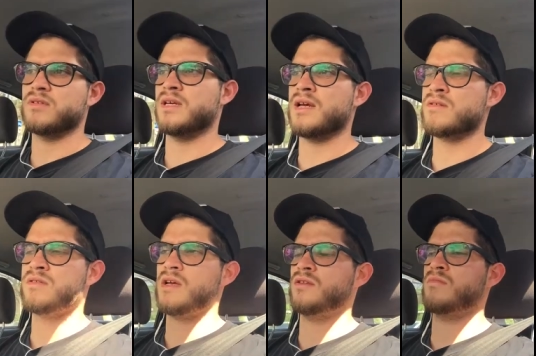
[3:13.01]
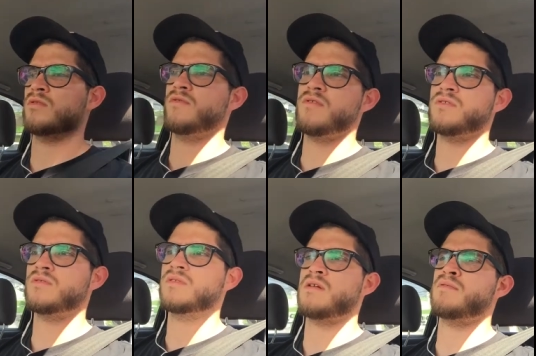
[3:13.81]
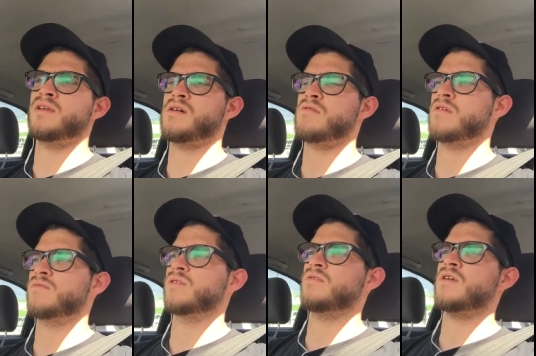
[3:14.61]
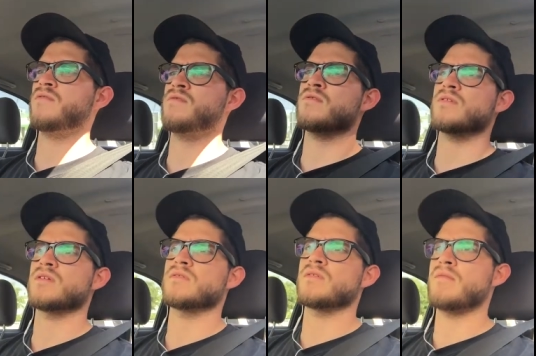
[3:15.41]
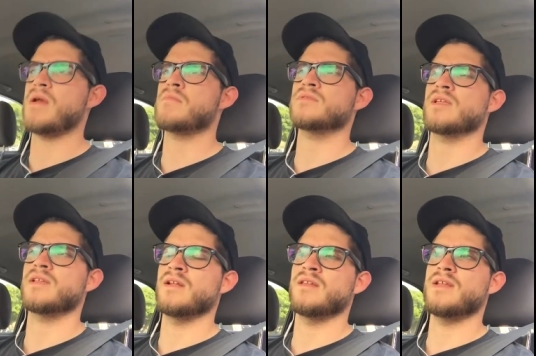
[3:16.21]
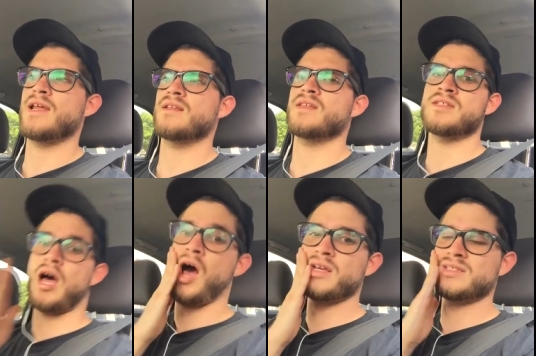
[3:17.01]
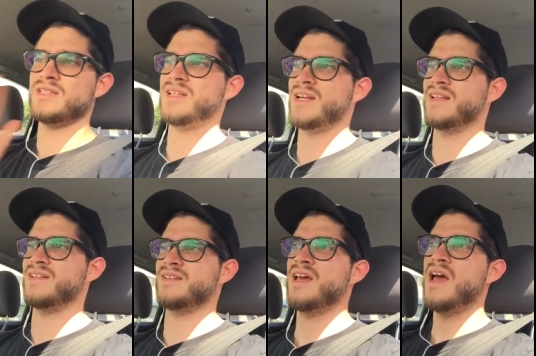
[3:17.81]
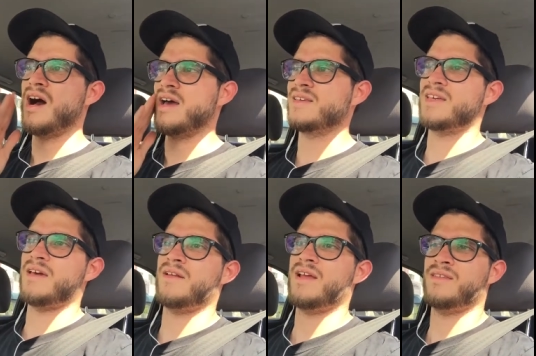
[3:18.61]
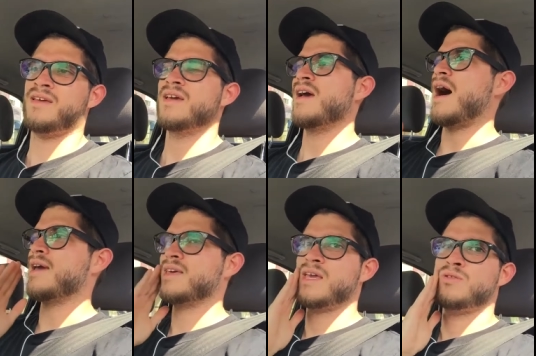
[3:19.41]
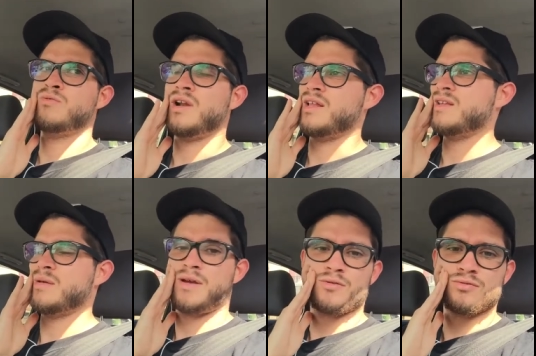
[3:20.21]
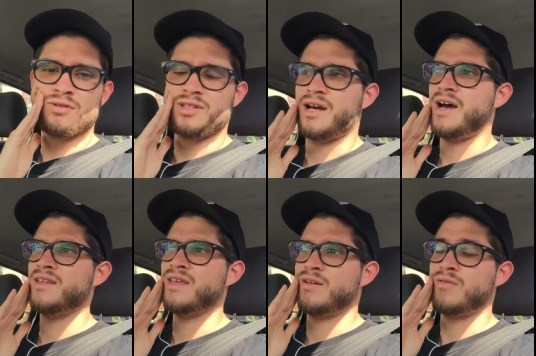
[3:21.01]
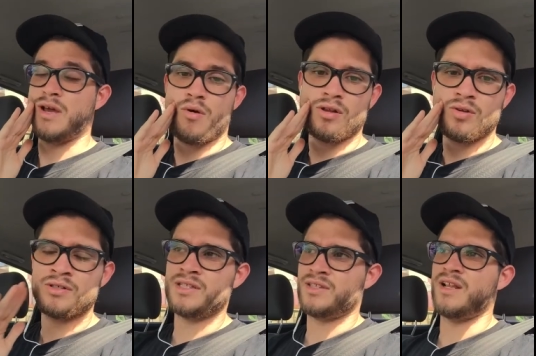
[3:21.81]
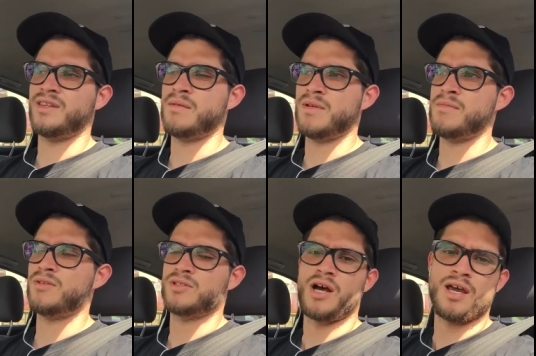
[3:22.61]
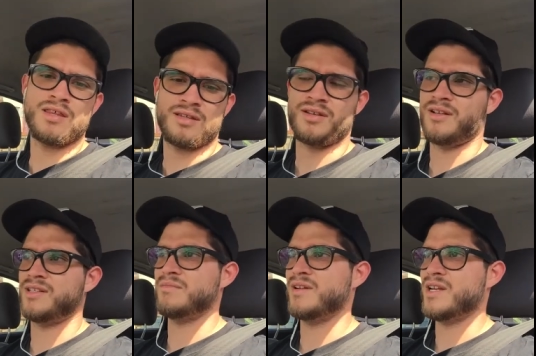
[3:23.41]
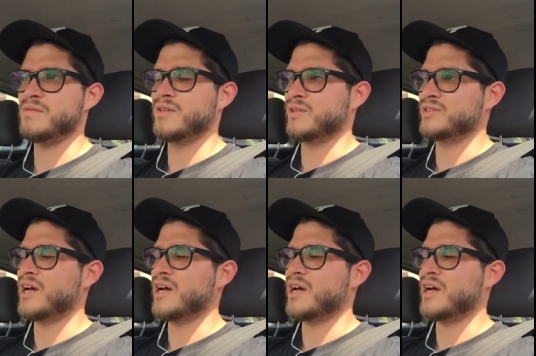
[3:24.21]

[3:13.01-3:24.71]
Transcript: Ya yo estaba tomando fotos, estaba platicando con el fotógrafo, y hablábamos de, lentes. Ay, sí, de lentes. Ay, qué lente. Ay, qué tu lente me gusta. Ay, ¿de, cuánto es? De 30 milímetros. Ay, de 30 milímetros.